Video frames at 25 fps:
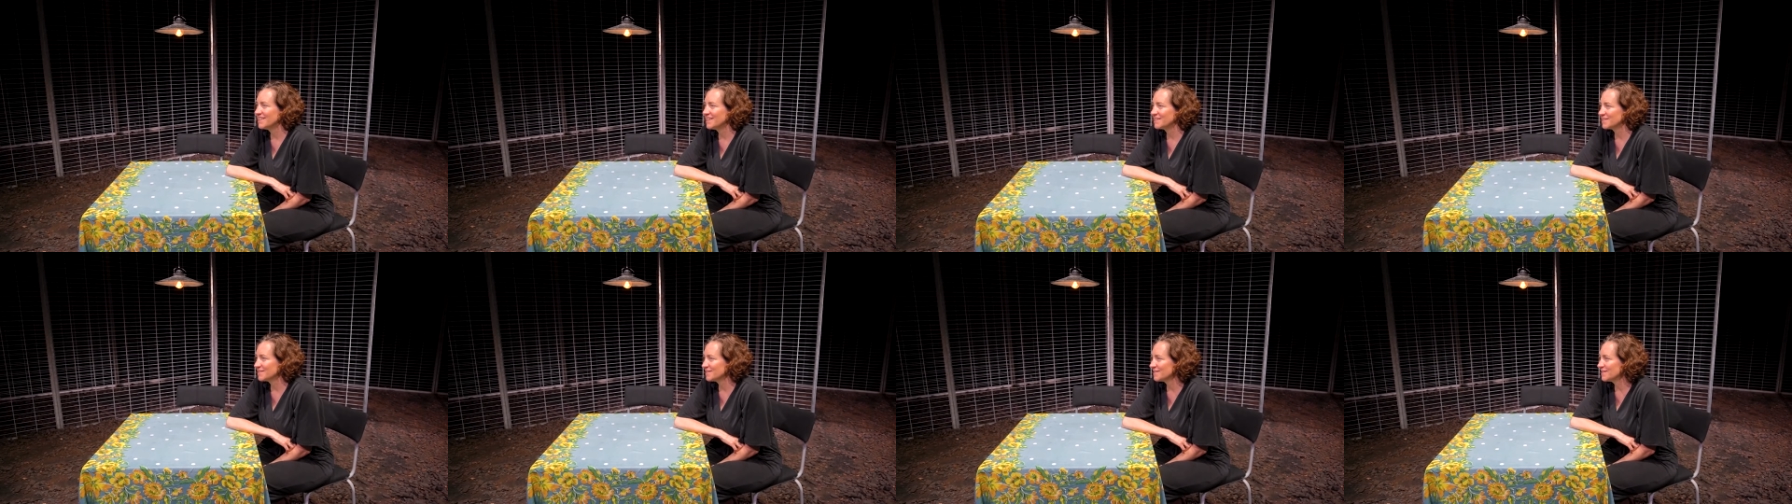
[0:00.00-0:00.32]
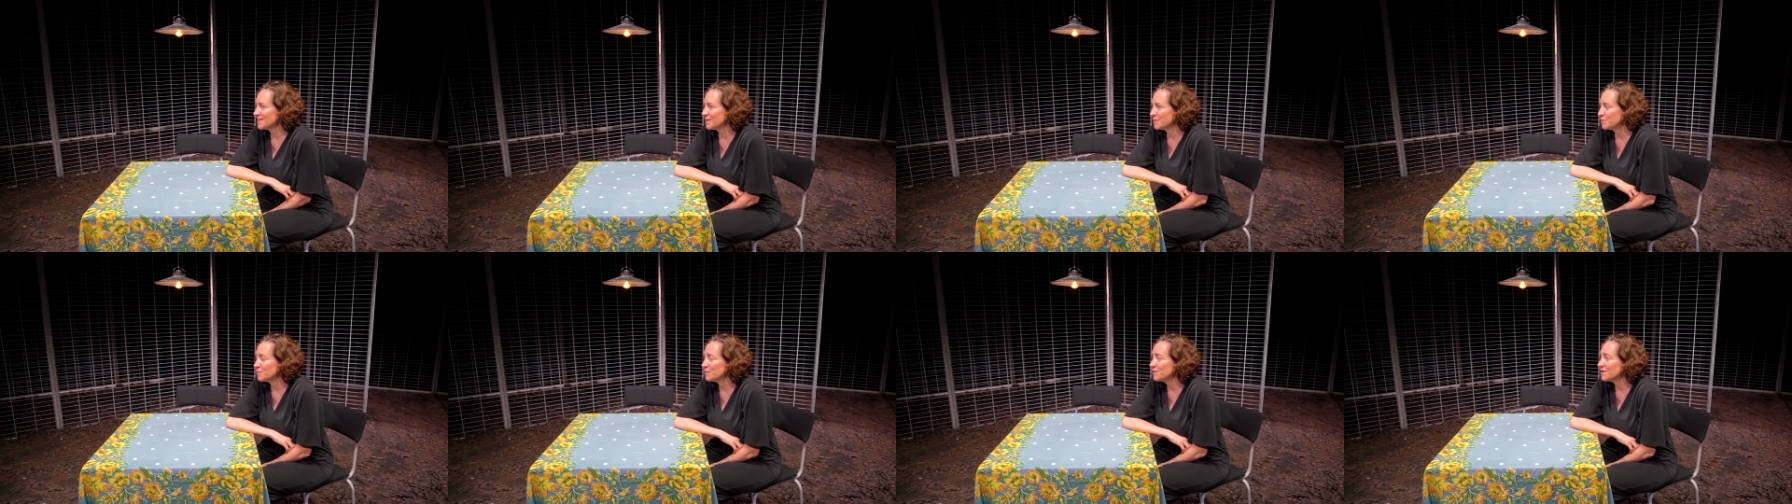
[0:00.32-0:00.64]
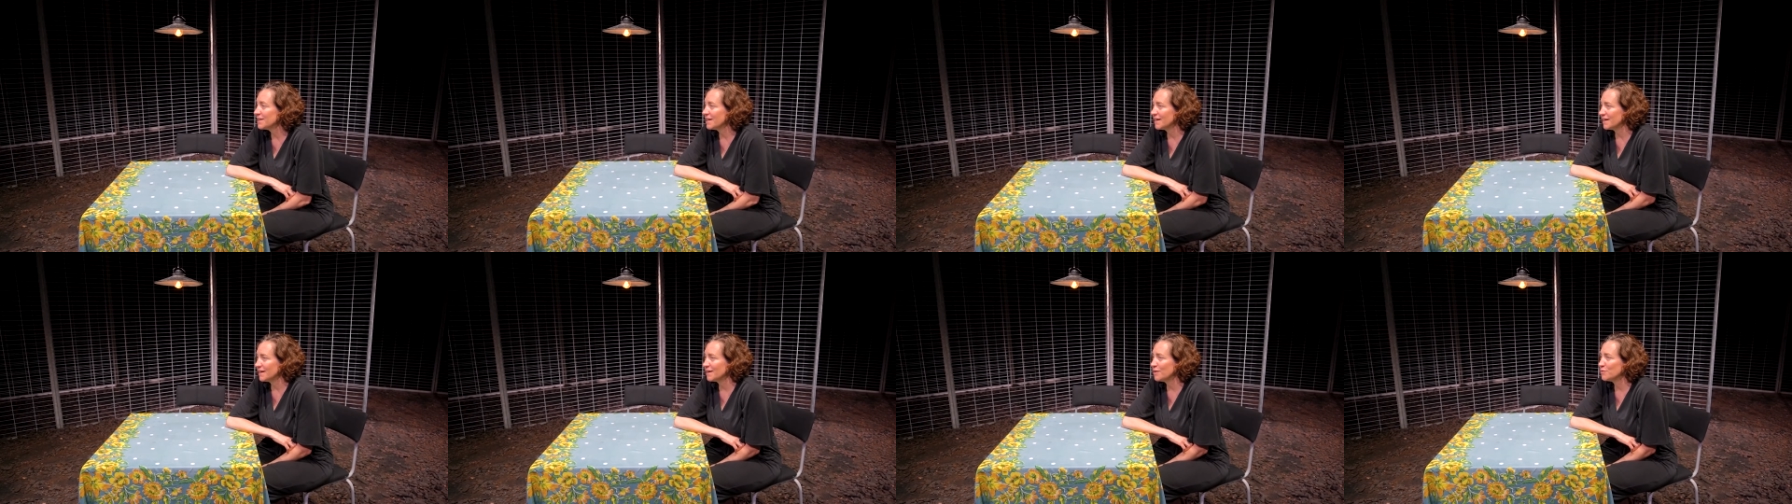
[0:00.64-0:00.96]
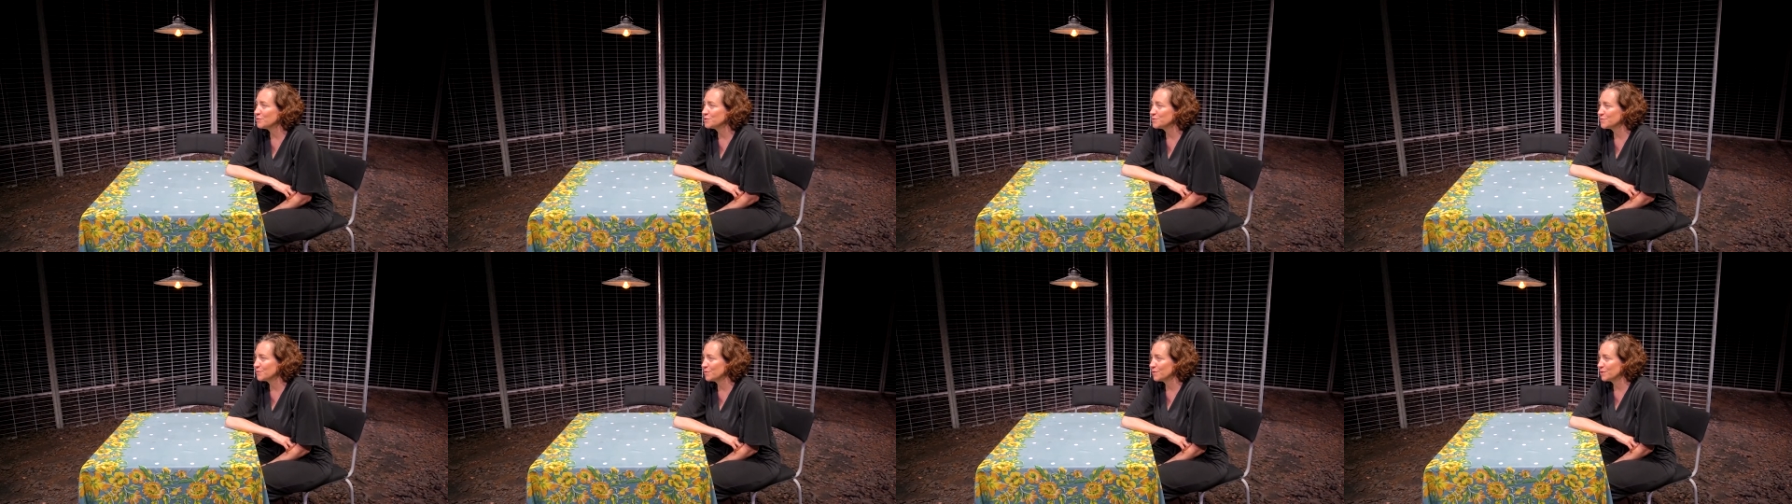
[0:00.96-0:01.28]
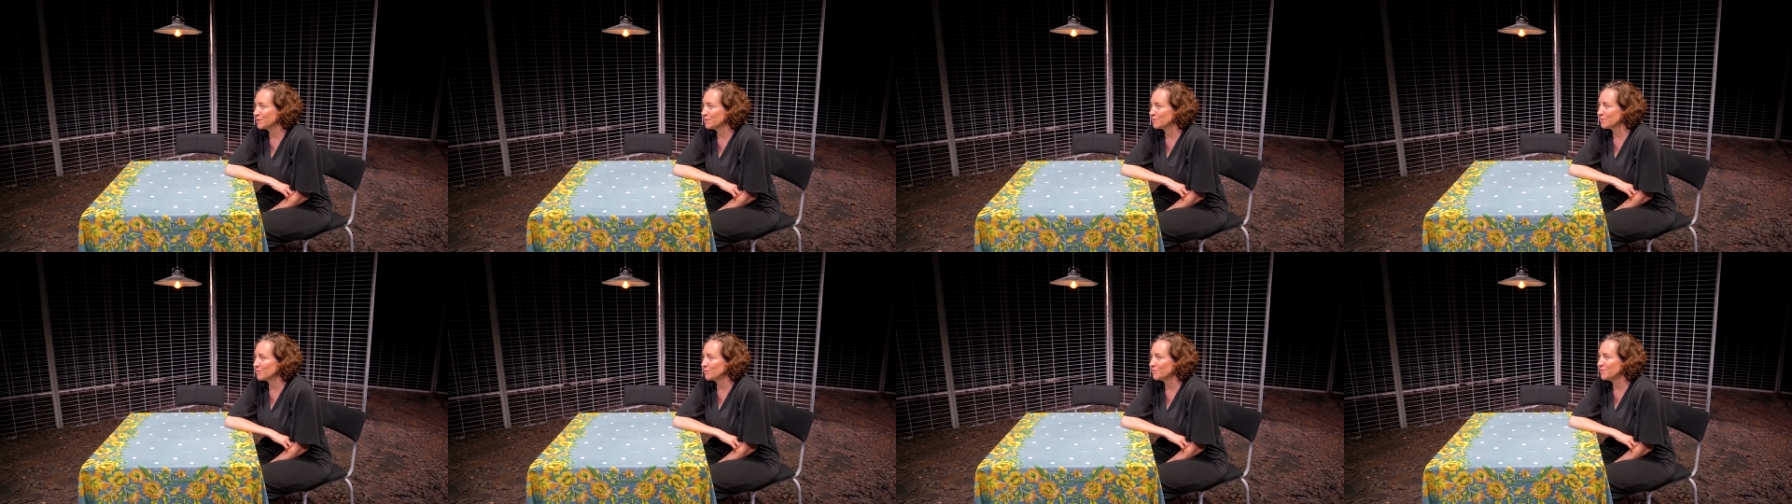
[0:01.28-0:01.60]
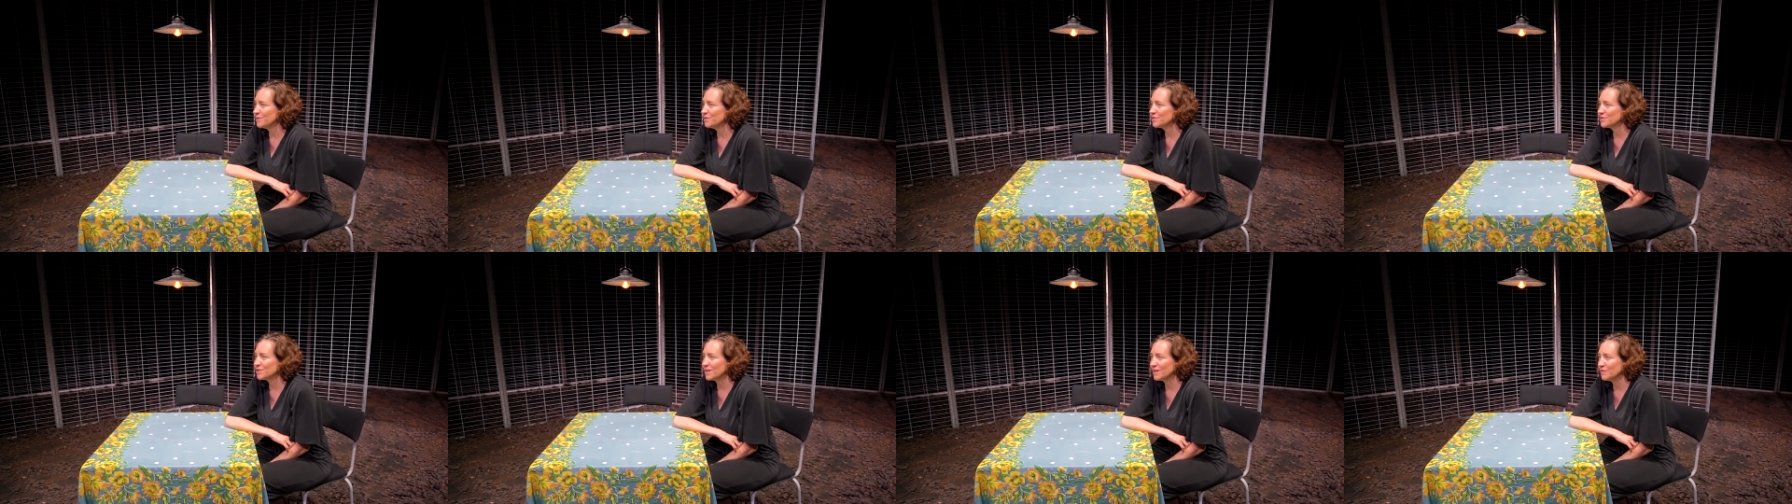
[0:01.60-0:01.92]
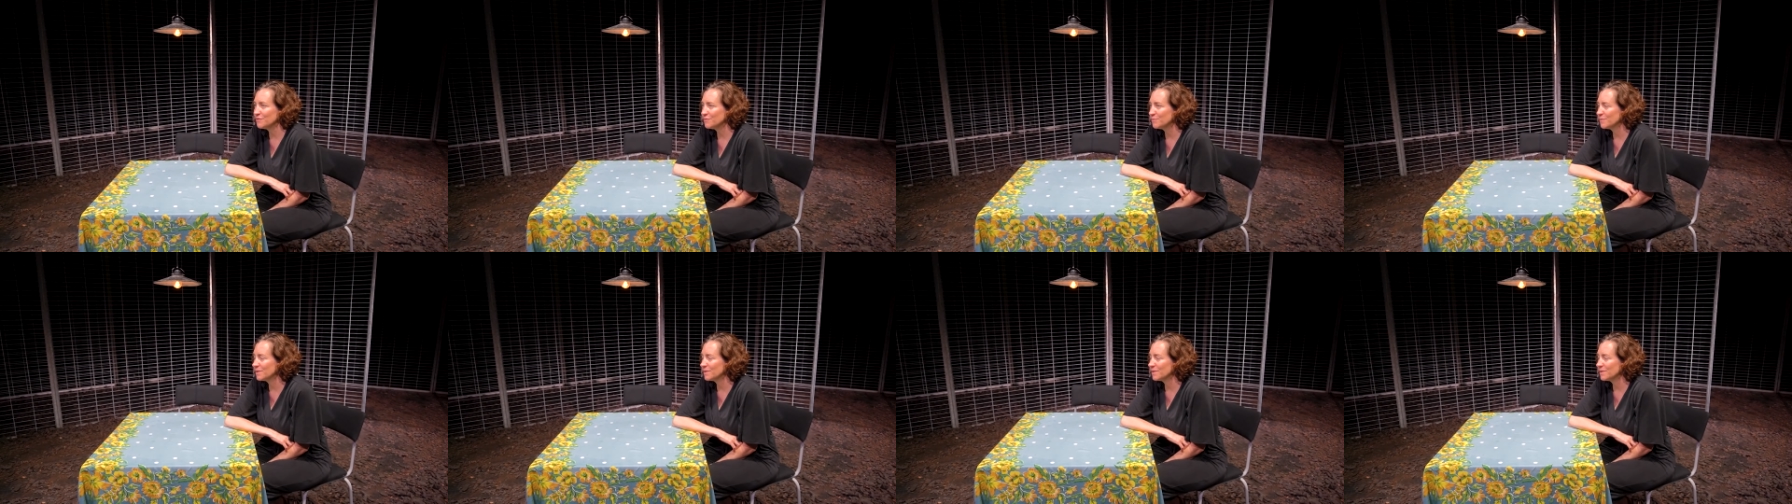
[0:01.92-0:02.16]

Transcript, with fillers: das ist natürlich eine Herausforderung. Wie schafft